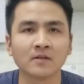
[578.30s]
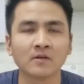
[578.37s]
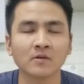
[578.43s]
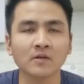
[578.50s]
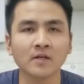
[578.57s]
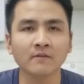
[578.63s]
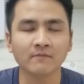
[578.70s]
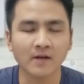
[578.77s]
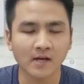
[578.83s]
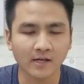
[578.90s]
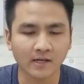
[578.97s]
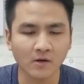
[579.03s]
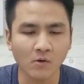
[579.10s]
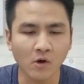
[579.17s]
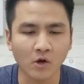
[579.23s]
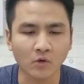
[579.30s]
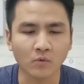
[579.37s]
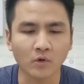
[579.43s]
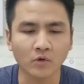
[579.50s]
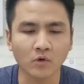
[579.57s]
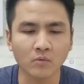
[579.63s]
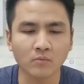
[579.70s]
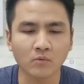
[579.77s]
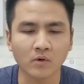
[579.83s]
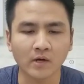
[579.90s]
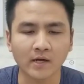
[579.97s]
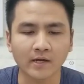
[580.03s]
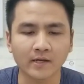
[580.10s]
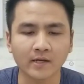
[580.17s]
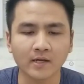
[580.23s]
Ok và cái câu hỏi cuối cùng của
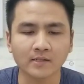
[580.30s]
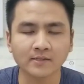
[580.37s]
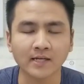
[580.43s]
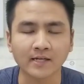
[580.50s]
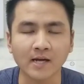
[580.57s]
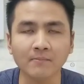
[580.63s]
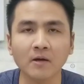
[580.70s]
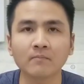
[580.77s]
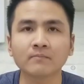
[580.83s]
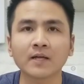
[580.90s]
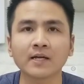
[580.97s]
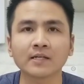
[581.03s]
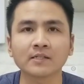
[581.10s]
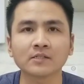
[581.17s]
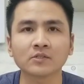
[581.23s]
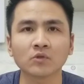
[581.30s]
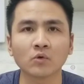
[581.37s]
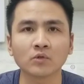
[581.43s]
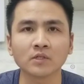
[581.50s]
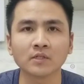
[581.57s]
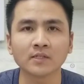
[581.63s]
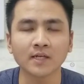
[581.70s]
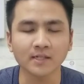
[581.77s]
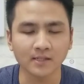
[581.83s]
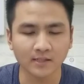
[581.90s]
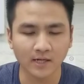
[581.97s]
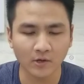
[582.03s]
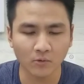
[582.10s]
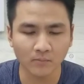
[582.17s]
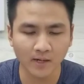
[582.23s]
cái à, giải đáp âm thanh số thứ nhất
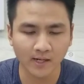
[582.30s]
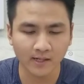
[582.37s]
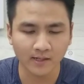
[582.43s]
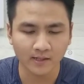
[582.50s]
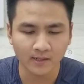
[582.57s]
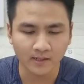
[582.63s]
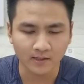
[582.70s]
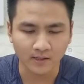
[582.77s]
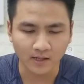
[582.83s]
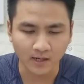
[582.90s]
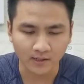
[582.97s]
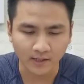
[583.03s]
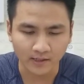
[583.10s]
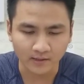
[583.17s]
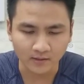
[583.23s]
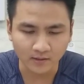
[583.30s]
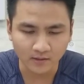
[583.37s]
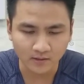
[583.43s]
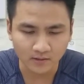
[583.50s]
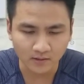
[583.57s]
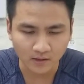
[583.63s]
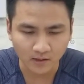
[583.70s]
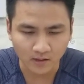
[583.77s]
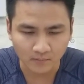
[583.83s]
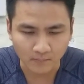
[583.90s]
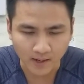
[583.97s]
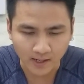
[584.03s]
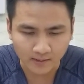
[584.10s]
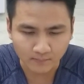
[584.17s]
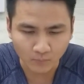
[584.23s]
ngày hôm nay là đến từ à,
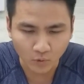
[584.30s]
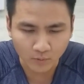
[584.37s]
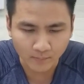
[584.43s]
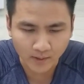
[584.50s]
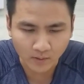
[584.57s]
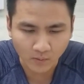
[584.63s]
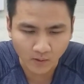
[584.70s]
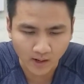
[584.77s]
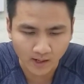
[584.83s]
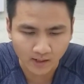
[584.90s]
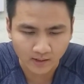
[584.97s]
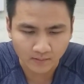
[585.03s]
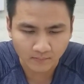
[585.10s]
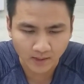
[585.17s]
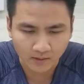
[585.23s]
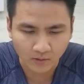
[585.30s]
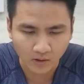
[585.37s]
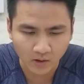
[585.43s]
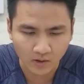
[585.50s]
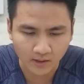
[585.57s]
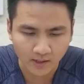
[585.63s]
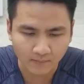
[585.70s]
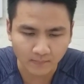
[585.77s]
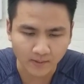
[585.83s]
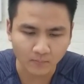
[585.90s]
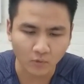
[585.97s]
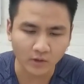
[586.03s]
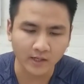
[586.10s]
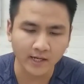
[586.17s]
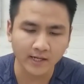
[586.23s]
bạn Bùi Minh Hoàng. Bạn có hỏi là mình
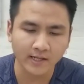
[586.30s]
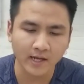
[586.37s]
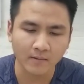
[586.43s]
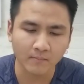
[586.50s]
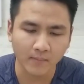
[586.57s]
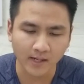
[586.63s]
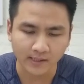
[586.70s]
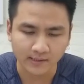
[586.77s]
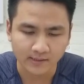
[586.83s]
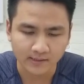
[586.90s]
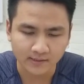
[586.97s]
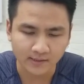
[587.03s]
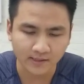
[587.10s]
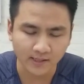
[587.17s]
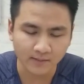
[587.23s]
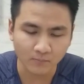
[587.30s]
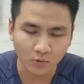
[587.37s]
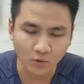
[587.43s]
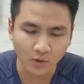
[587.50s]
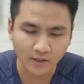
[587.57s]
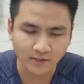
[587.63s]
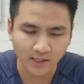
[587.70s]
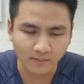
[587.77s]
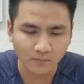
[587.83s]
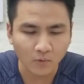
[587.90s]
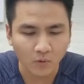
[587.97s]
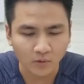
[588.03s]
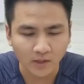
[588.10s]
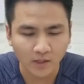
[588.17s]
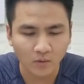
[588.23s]
muốn nghe nhạc mạnh thì nên mua loa Chắc
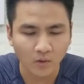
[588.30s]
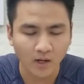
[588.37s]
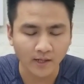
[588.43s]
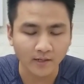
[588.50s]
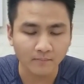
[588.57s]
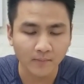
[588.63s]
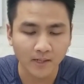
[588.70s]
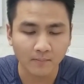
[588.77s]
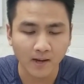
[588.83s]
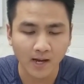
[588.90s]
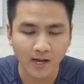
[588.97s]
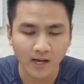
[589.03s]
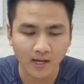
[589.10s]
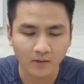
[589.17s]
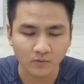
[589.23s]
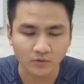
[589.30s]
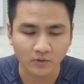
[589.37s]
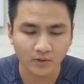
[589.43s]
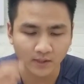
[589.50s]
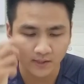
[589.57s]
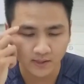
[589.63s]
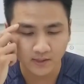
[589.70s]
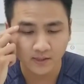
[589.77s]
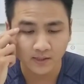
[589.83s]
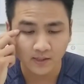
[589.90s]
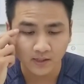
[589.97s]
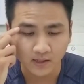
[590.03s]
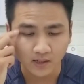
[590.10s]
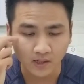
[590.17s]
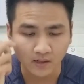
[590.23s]
4 hay loa XB32 của Sony
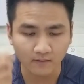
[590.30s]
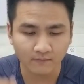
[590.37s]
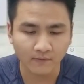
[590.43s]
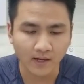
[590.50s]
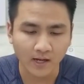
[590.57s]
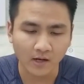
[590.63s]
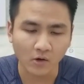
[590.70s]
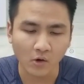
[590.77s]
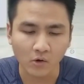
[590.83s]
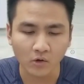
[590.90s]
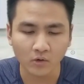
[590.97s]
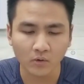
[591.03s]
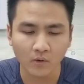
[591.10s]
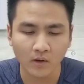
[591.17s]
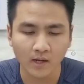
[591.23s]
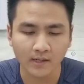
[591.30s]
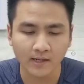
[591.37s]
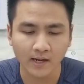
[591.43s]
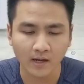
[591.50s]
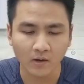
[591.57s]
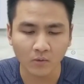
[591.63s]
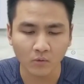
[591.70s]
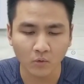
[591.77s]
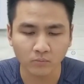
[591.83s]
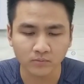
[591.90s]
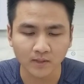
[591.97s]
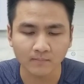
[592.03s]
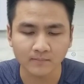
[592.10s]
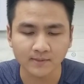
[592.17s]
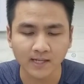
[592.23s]
à, và có con loa nào cùng
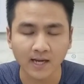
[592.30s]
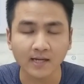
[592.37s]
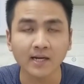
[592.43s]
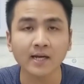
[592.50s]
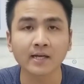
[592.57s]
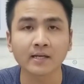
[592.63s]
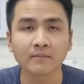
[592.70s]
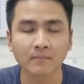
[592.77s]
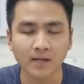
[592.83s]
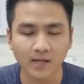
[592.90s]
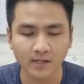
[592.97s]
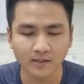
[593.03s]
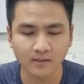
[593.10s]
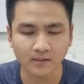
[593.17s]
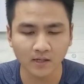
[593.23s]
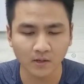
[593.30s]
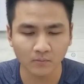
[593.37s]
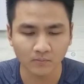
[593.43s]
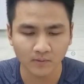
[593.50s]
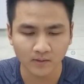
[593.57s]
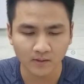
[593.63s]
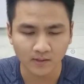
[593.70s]
tầm giá này mà hay hơn không?